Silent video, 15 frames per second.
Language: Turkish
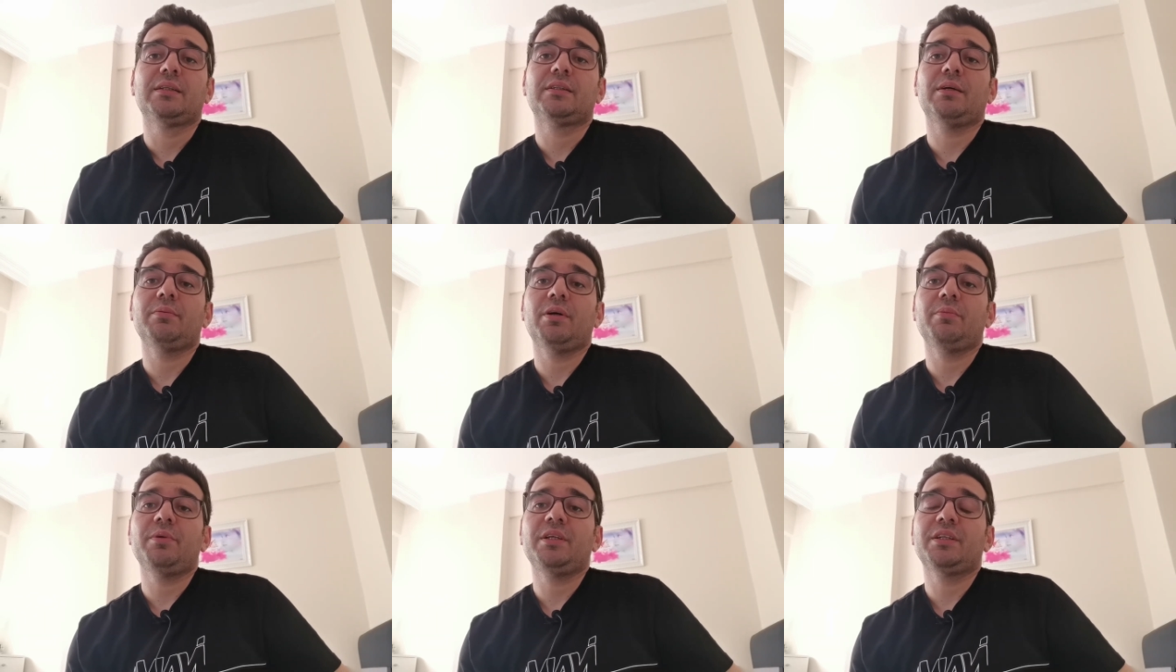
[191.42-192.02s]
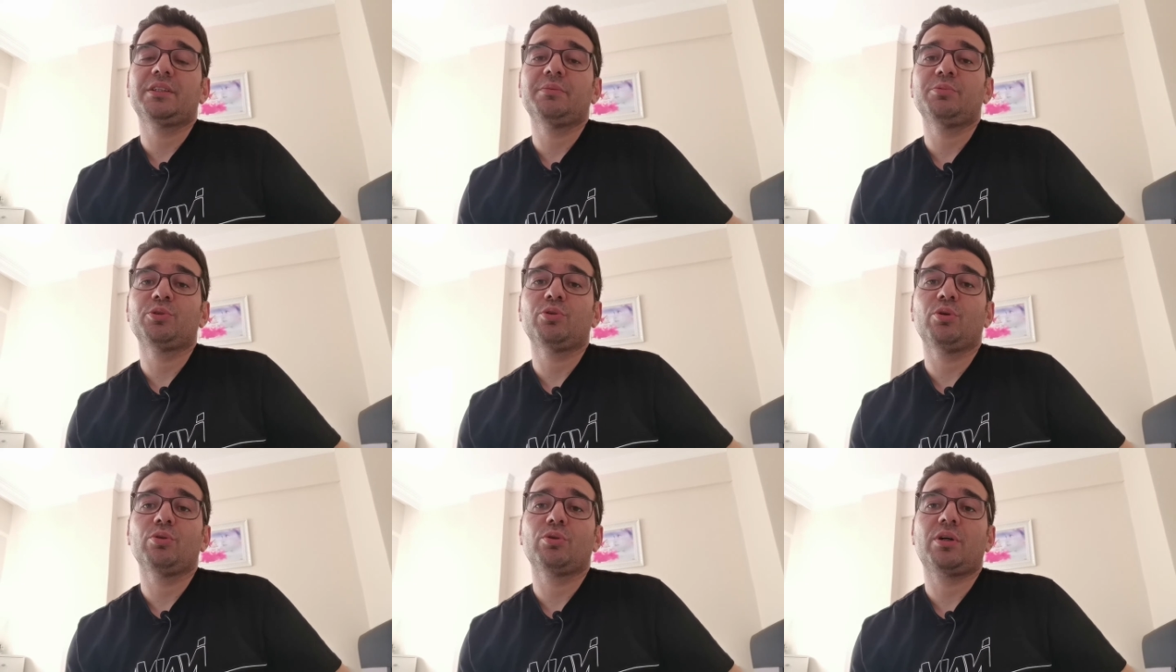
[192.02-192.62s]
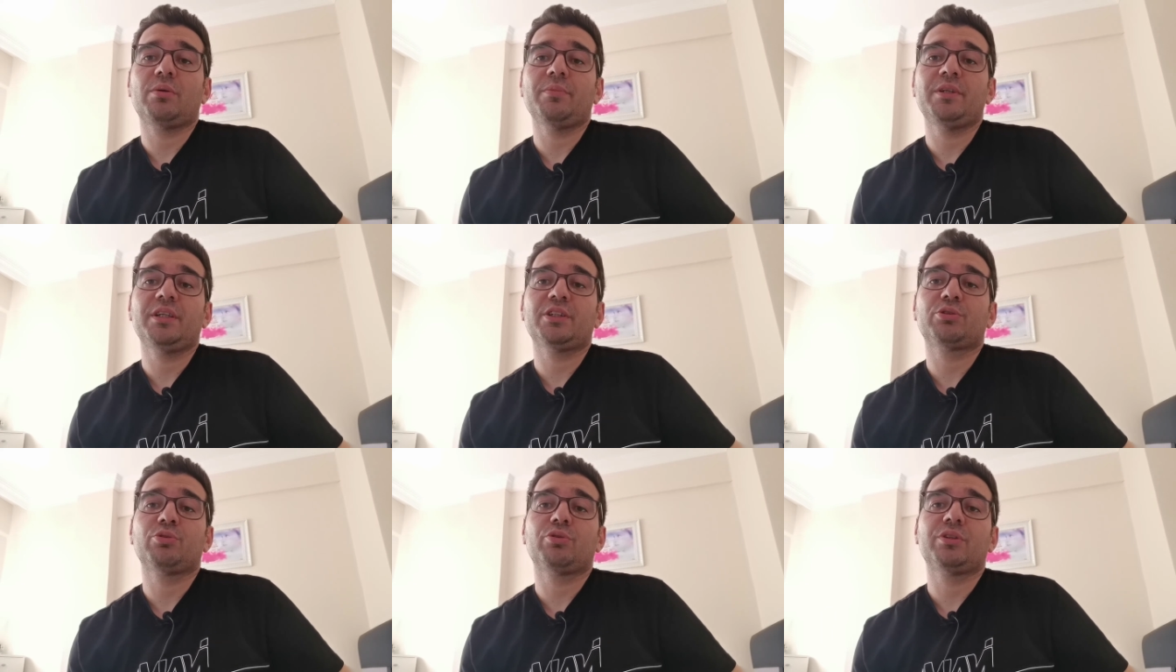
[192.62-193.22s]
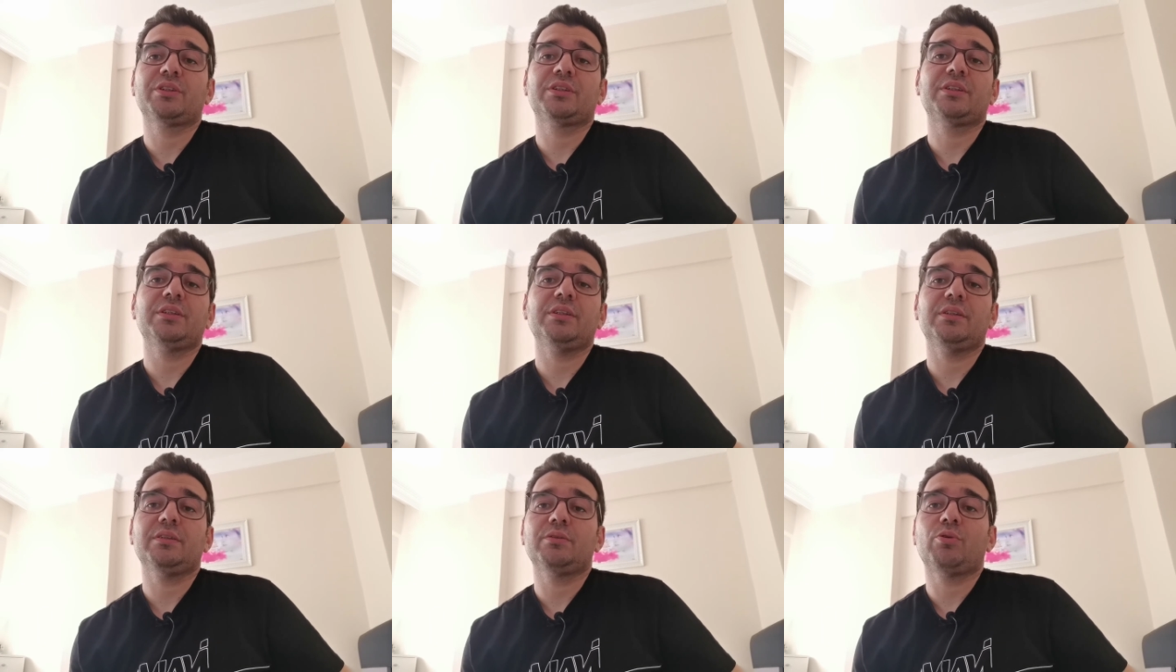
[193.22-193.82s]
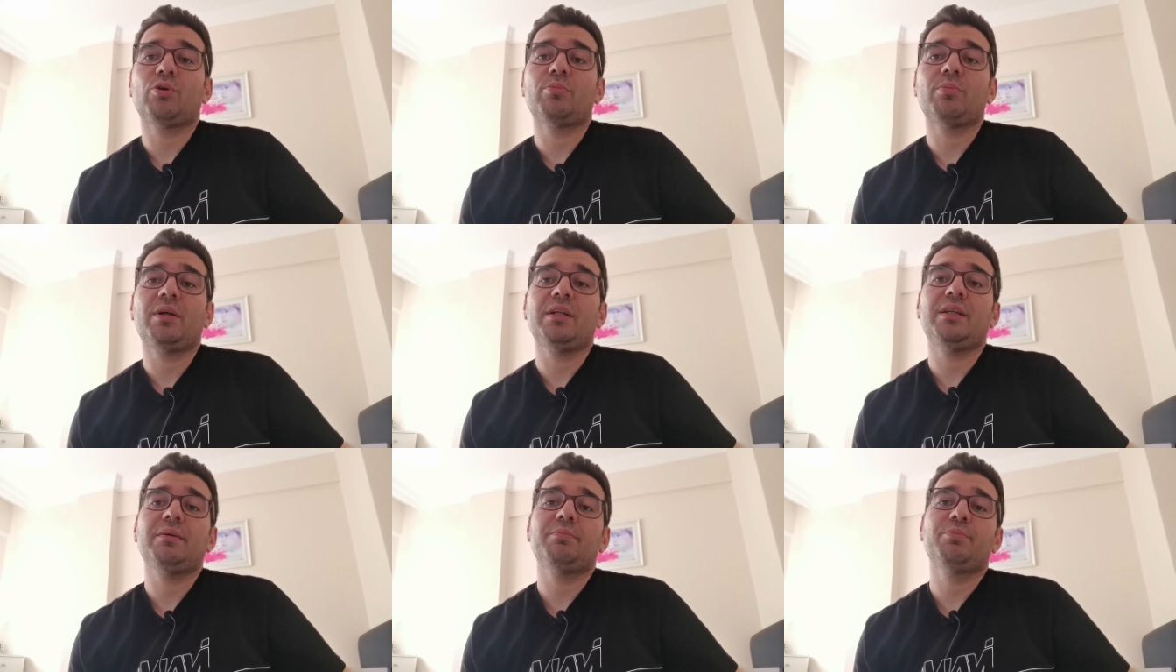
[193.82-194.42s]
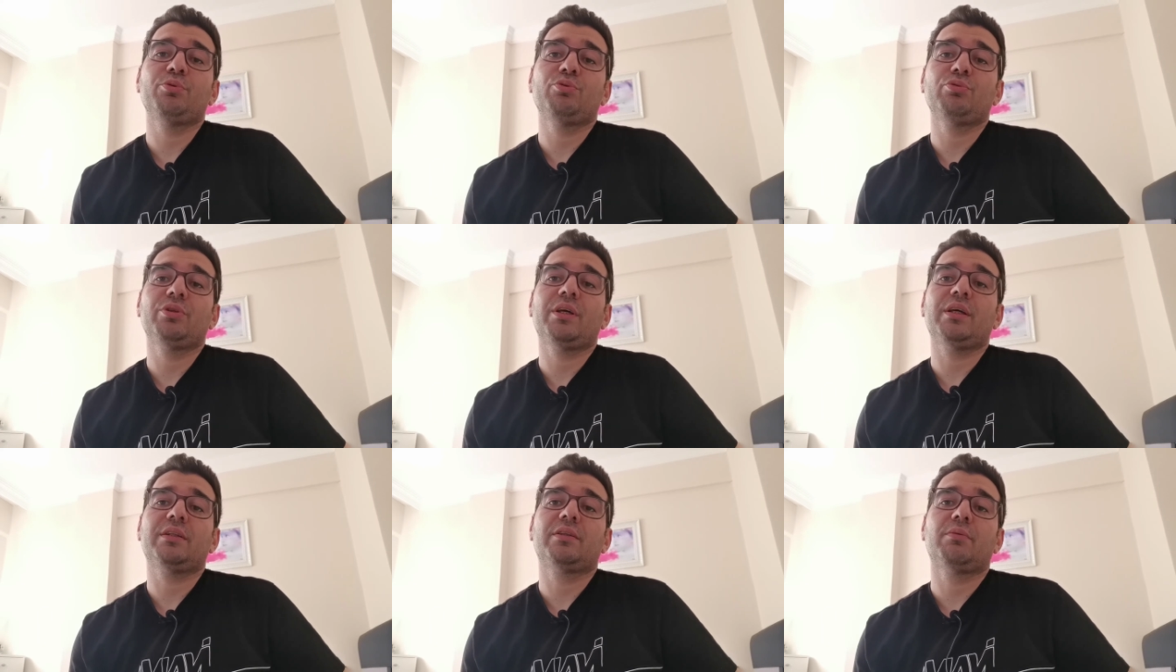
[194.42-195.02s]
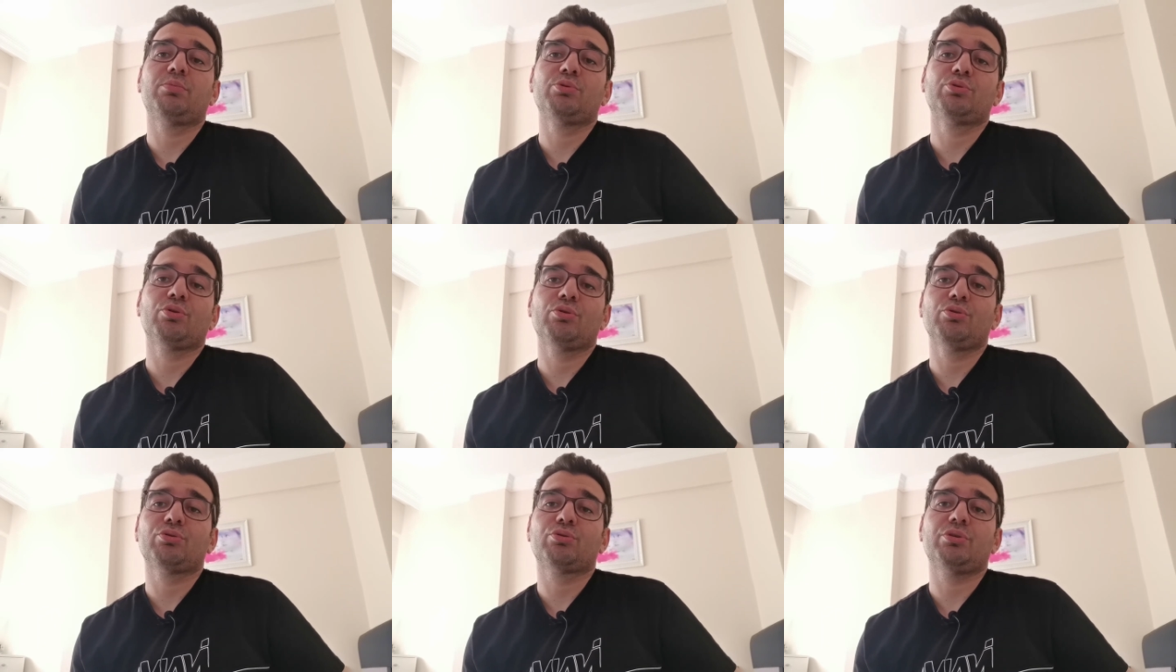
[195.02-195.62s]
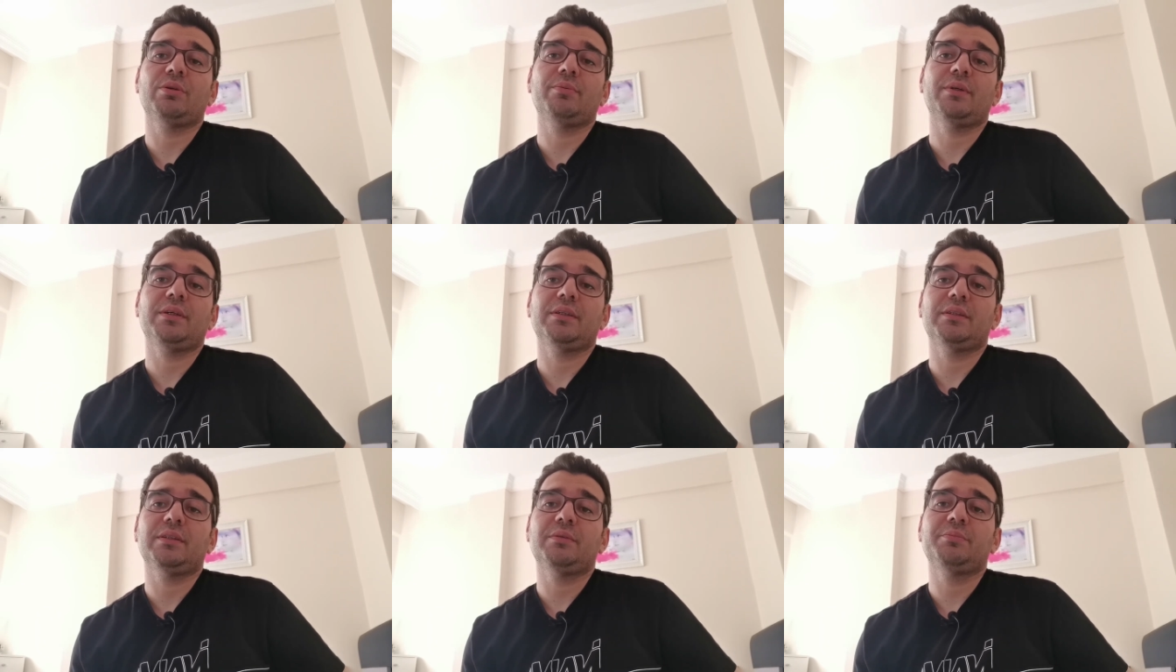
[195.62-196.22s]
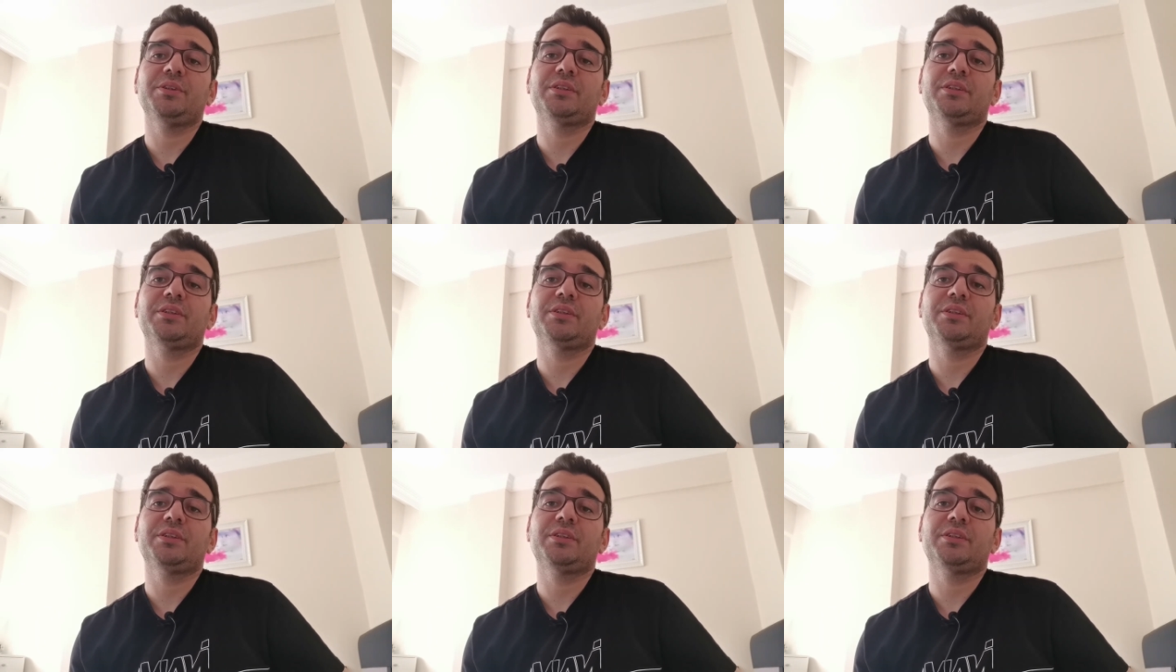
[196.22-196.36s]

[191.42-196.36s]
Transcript: Tabi ameliyatımız olduk. Ameliyat sonrası normalde bir günde taburcu oluyorsun ama e,